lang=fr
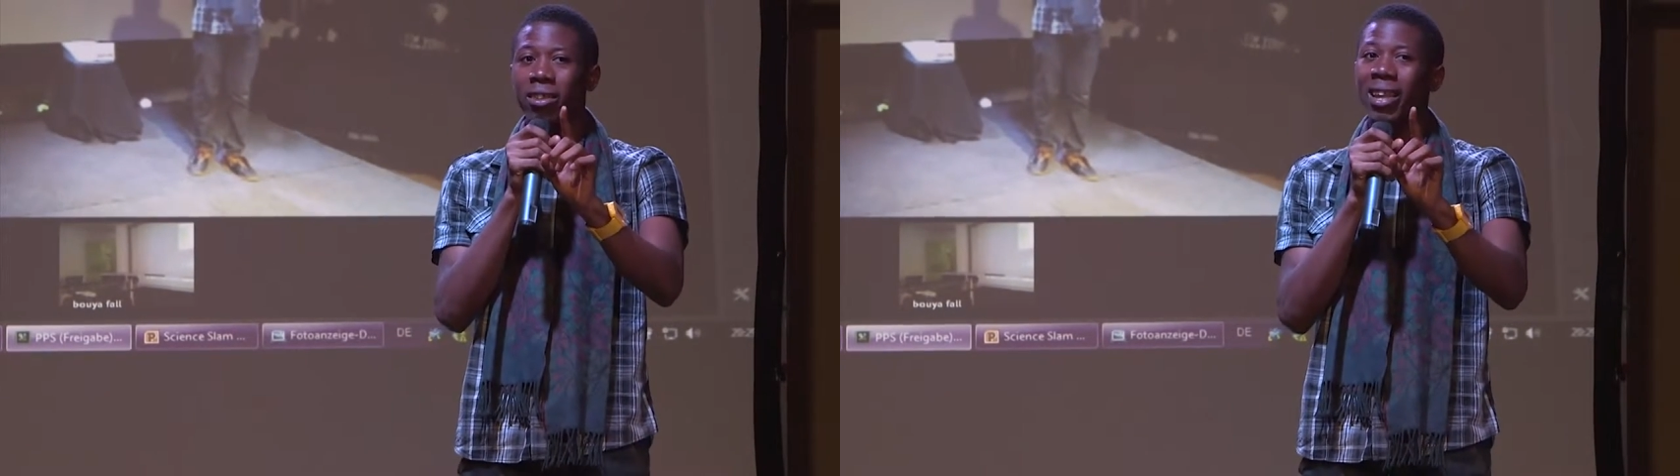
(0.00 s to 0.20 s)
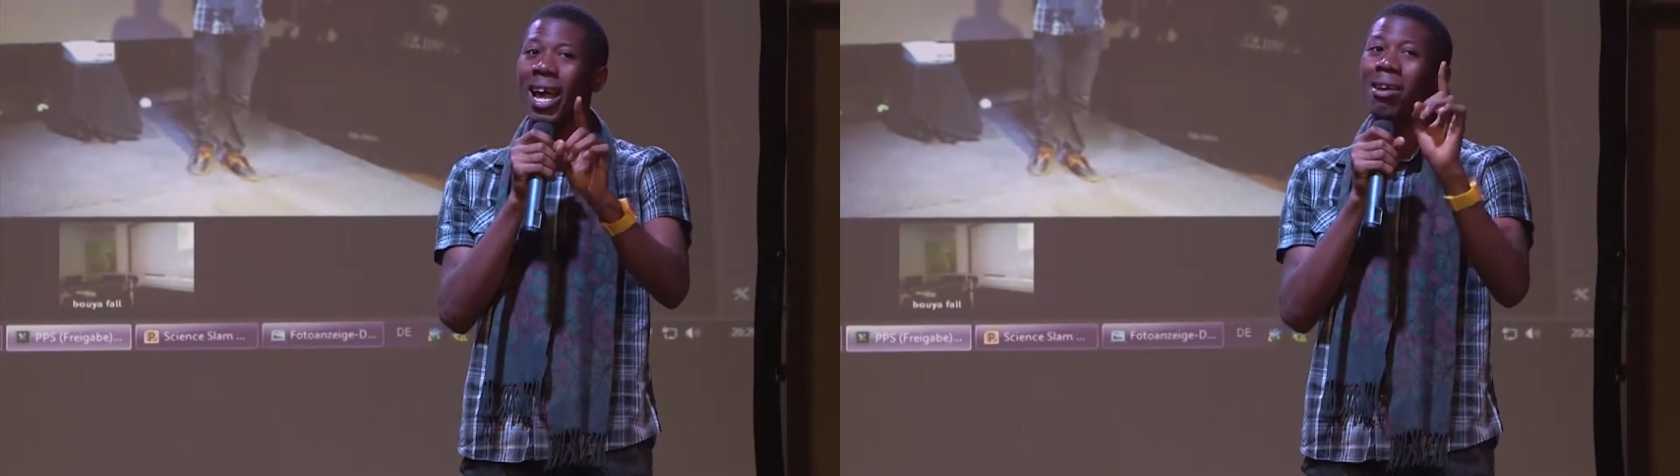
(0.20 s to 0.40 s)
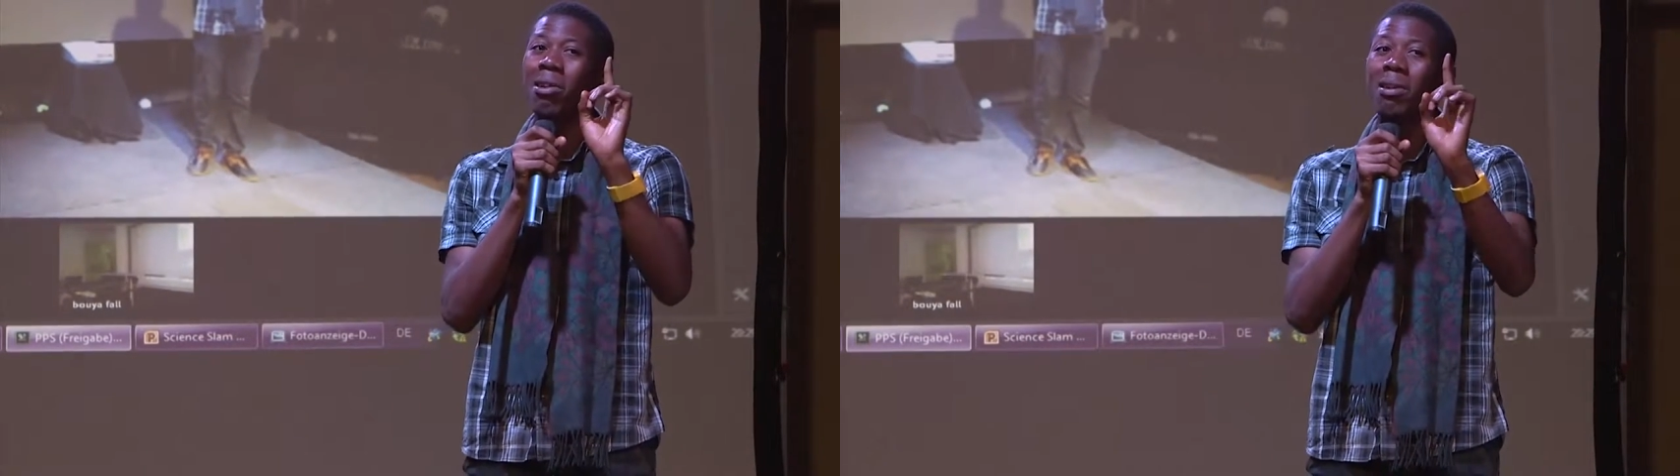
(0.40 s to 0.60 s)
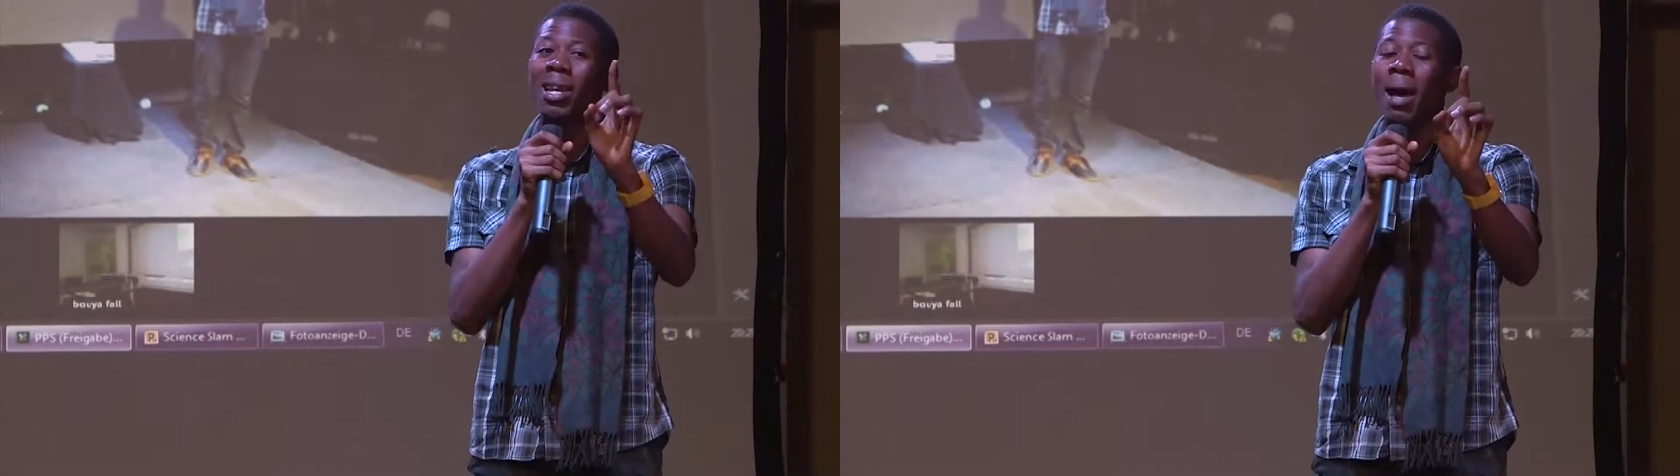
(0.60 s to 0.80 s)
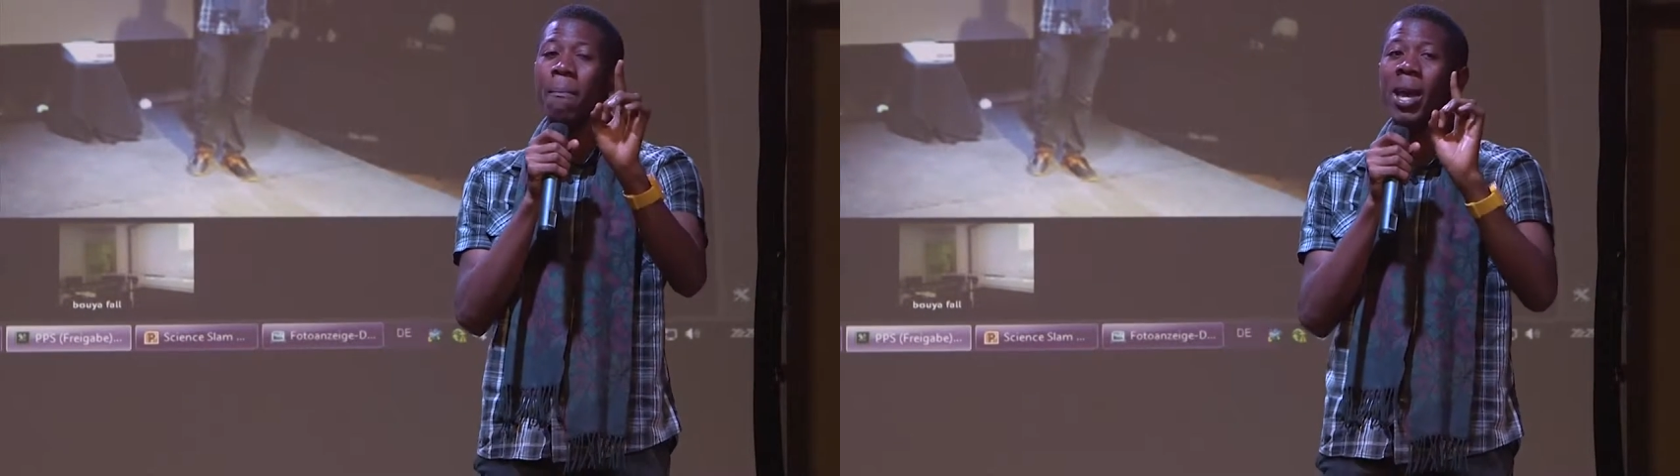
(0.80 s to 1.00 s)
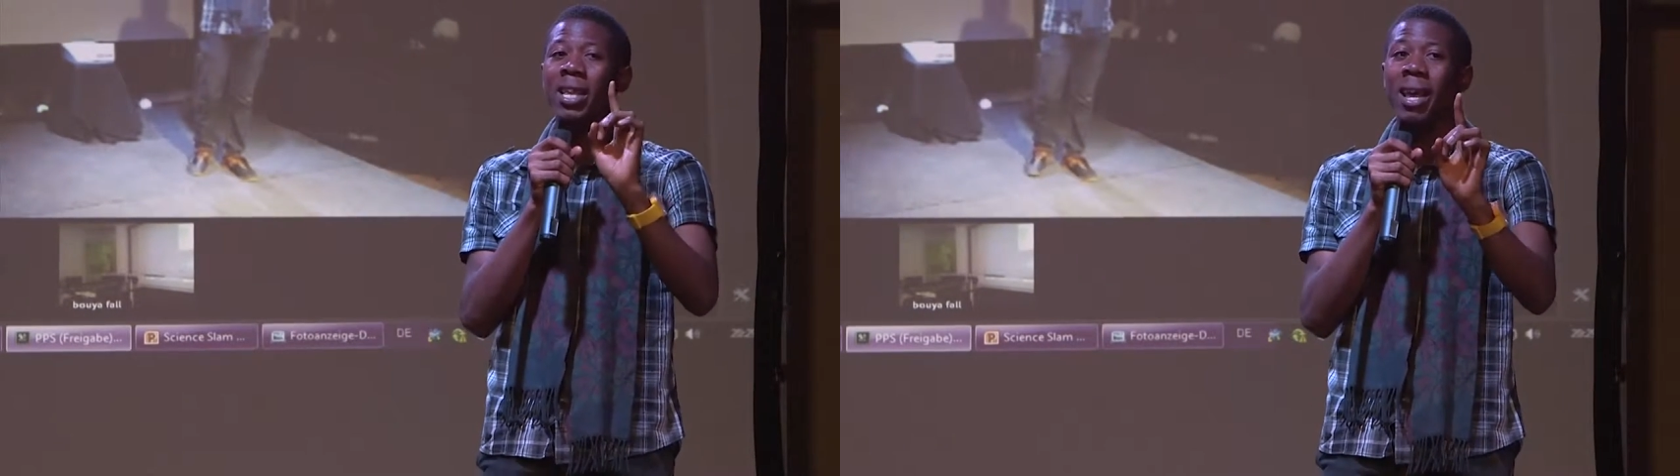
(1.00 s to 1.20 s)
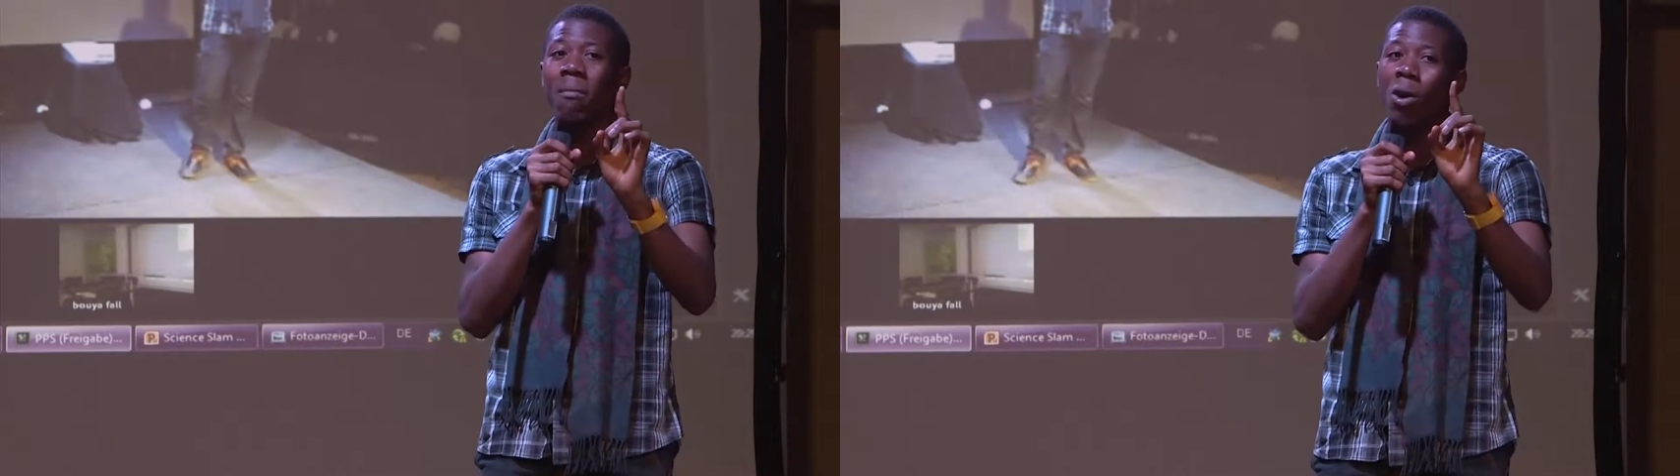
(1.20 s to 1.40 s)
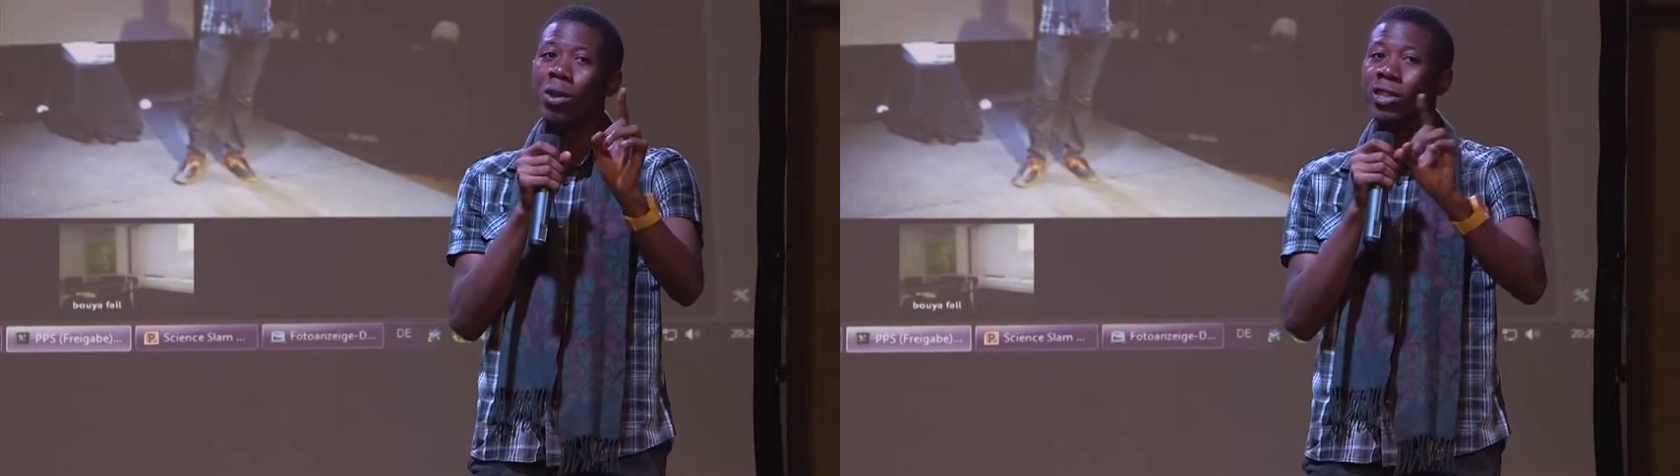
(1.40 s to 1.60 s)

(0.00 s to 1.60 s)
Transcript: Dès que le grand-père était mort,